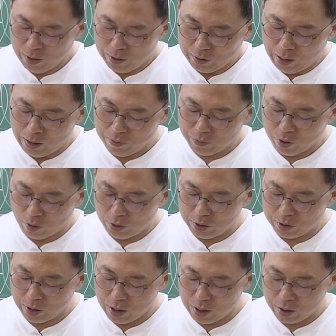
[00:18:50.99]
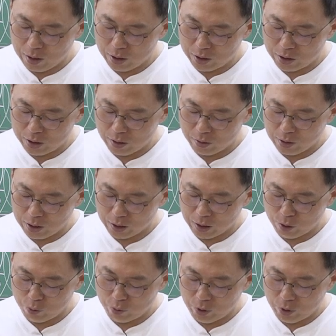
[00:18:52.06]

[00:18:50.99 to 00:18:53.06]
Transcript: 다음 결의사항을 실현하기